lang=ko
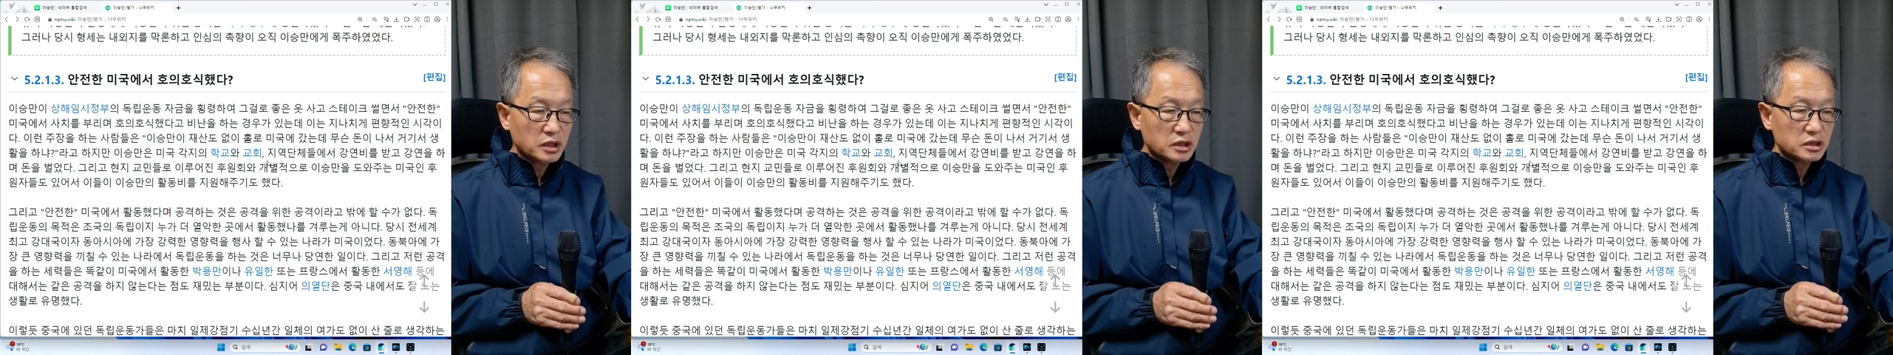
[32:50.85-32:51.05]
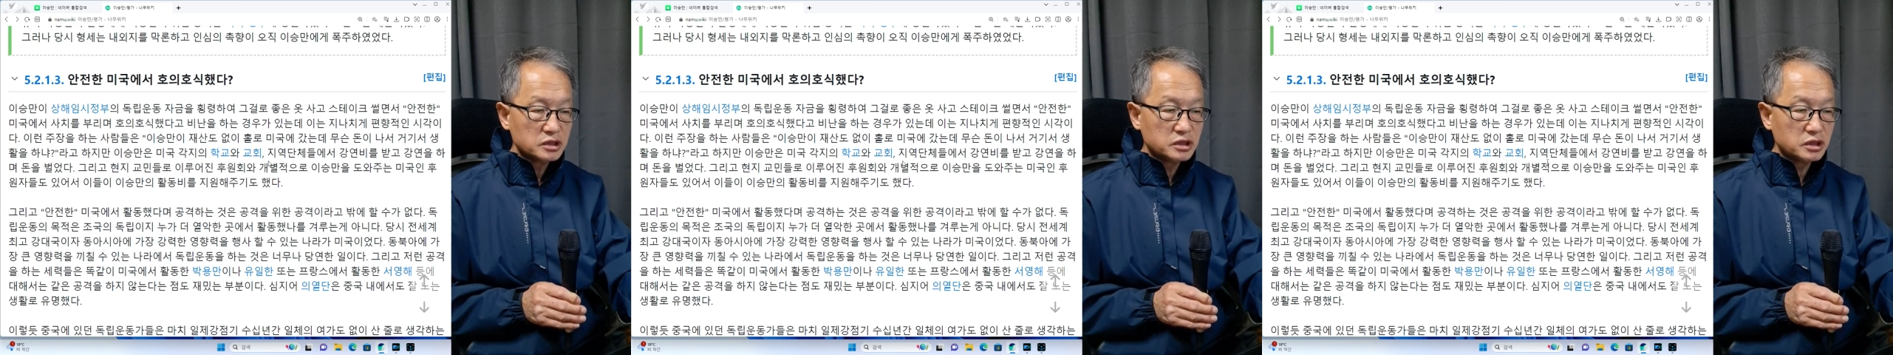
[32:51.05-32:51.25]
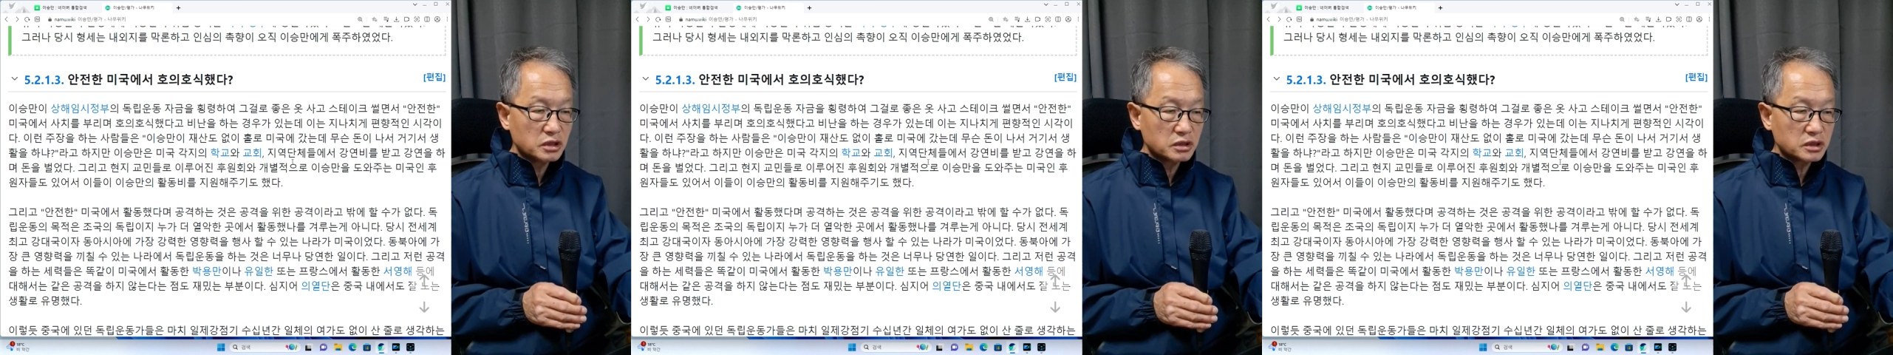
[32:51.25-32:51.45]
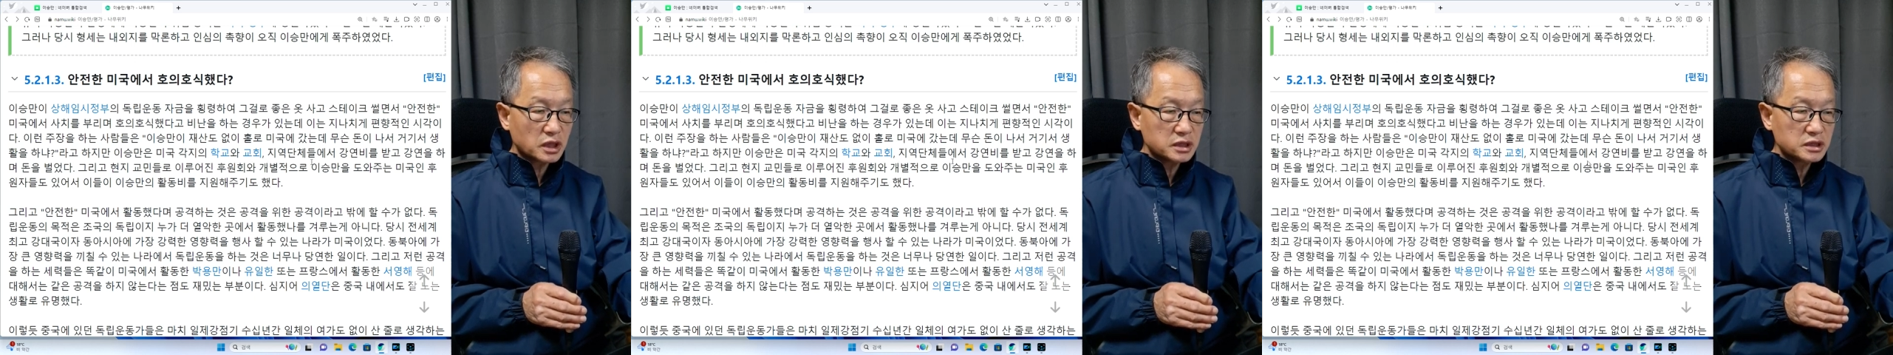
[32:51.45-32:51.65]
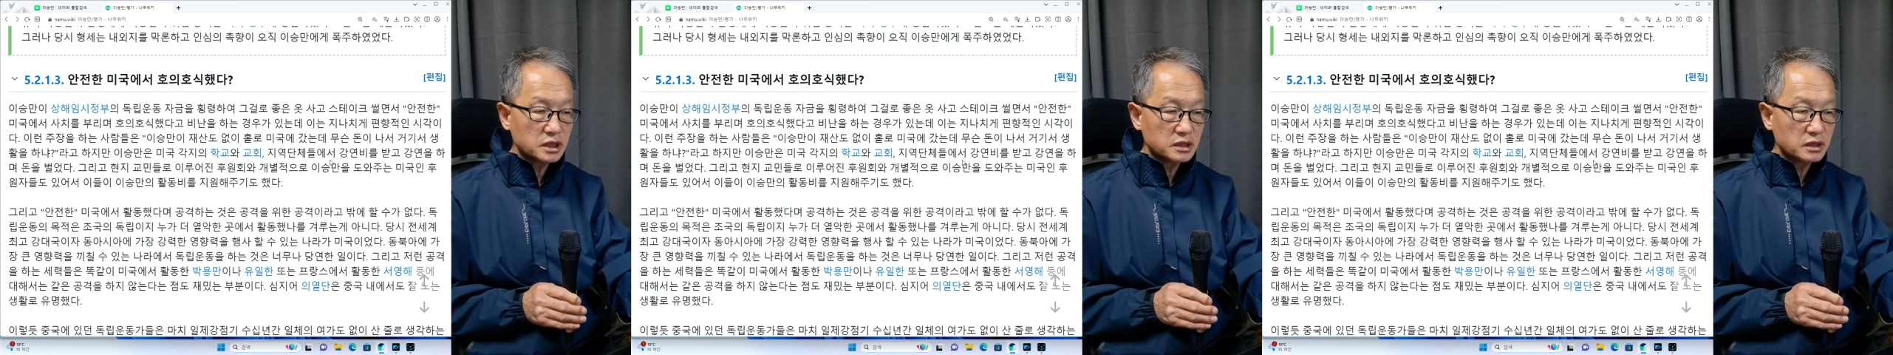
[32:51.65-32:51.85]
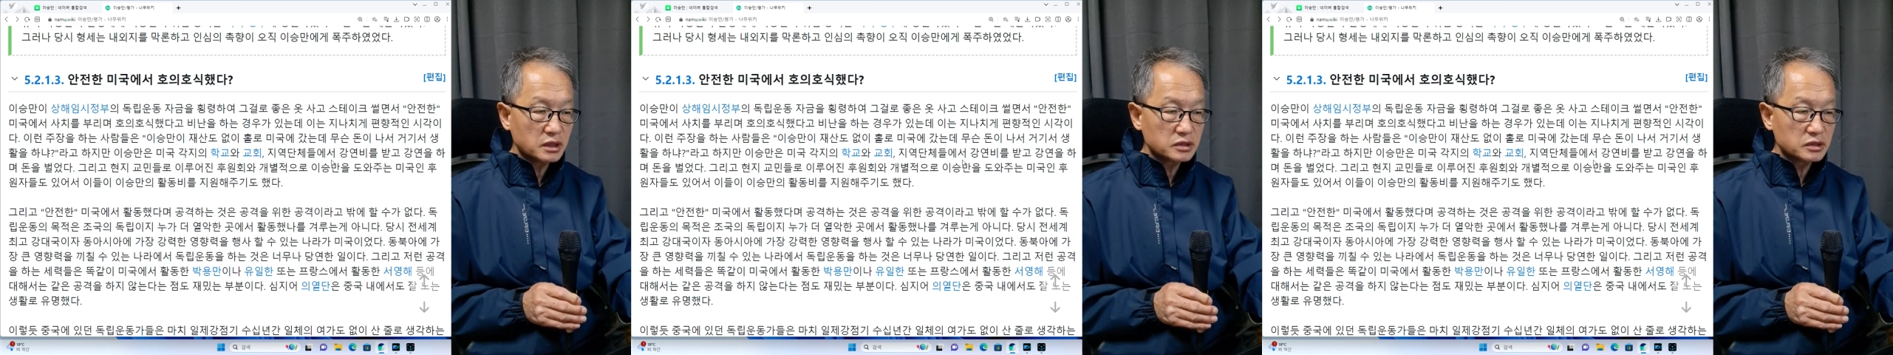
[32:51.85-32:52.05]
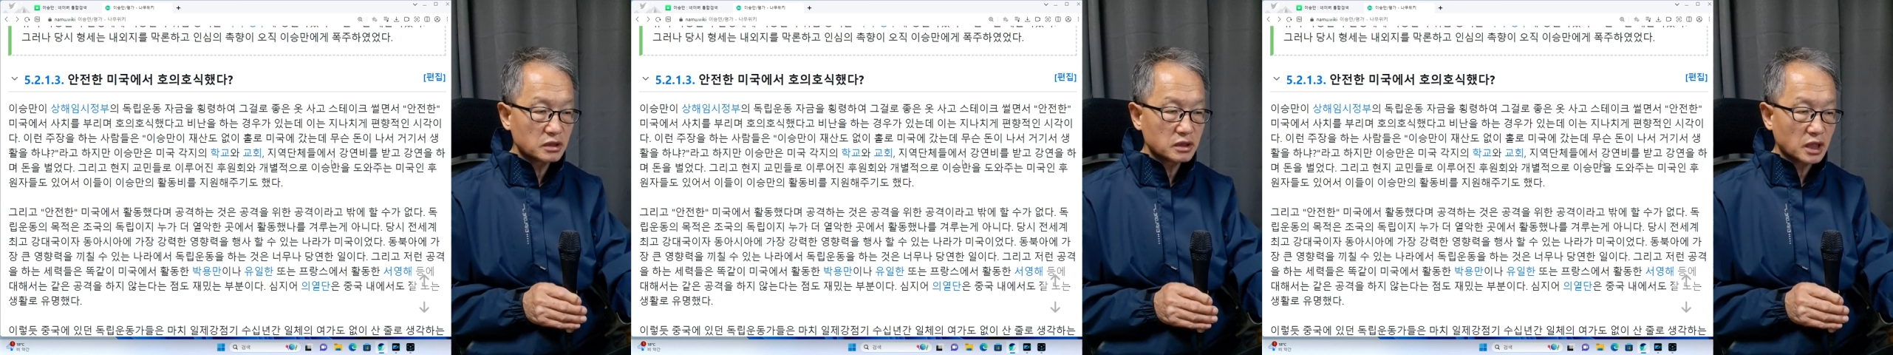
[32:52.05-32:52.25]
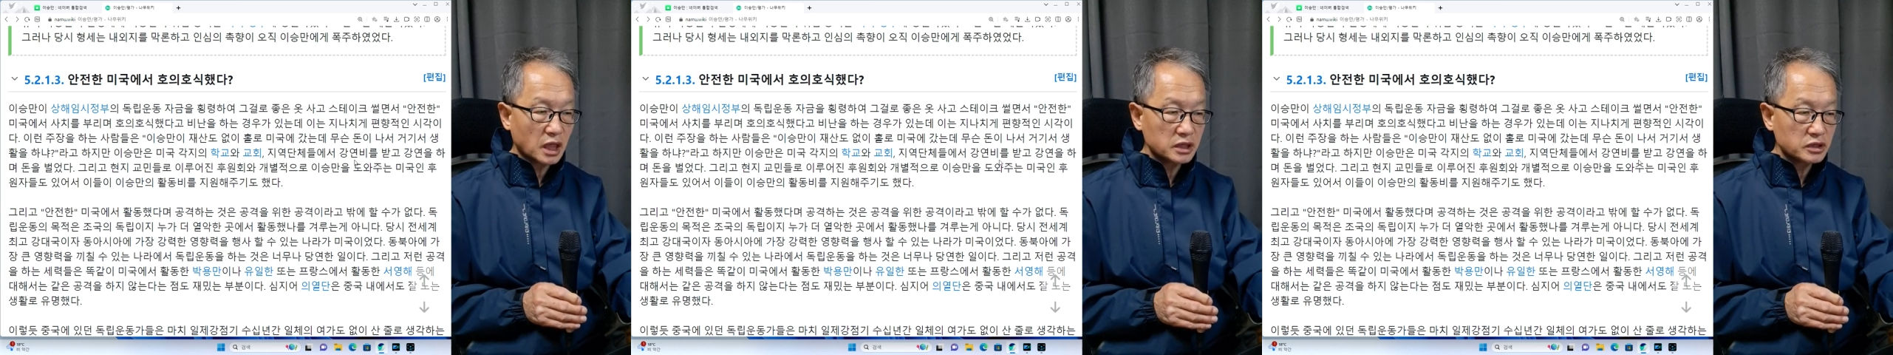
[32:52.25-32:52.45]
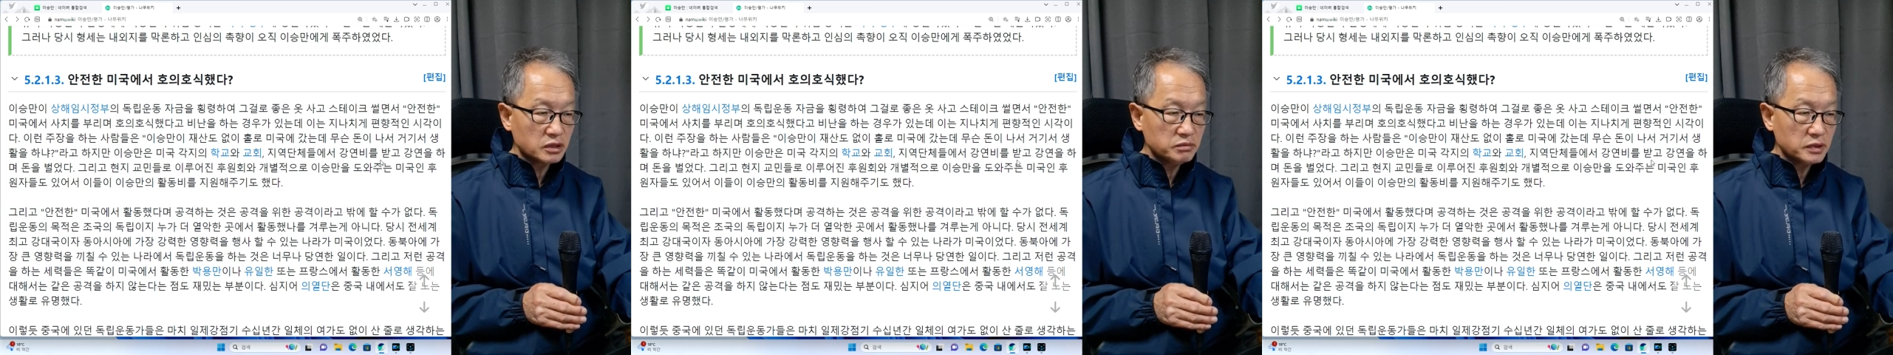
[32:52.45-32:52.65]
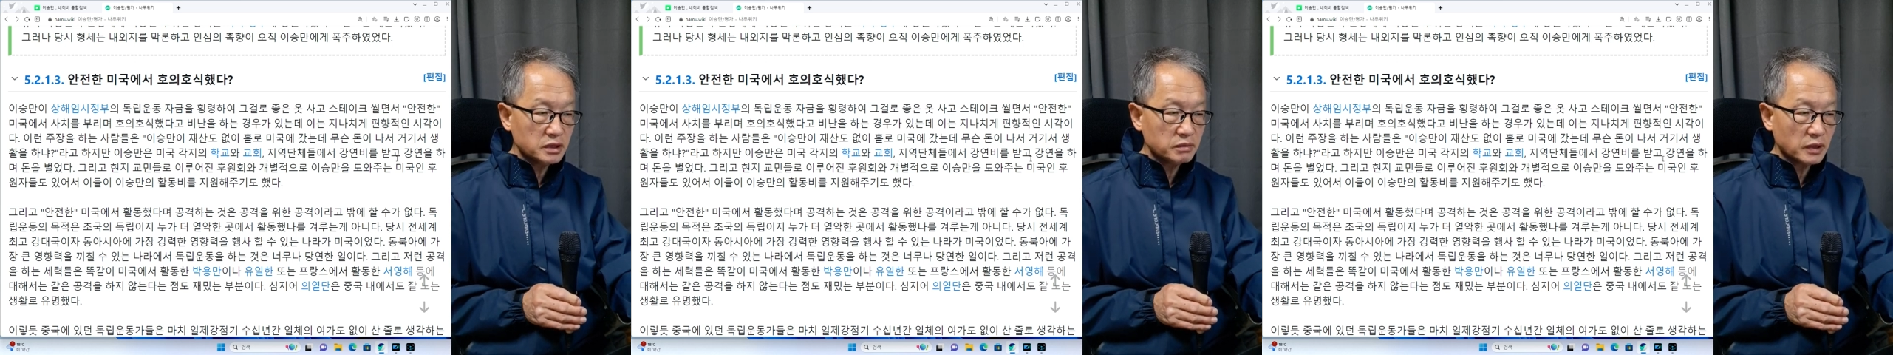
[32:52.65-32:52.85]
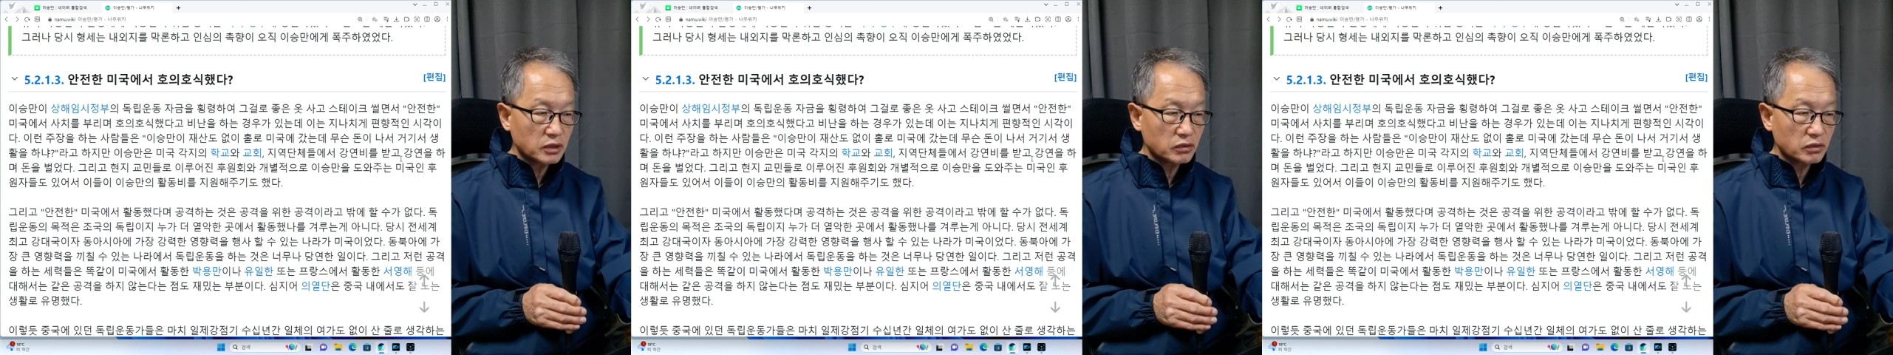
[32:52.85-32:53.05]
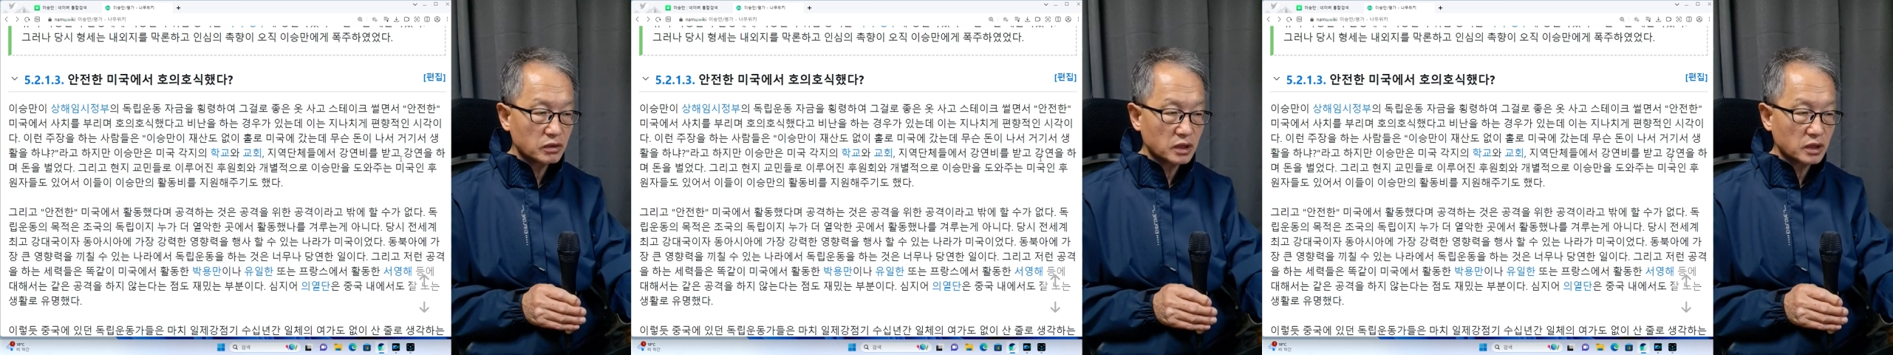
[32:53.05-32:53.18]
지역 단체들에서 강연비를 받고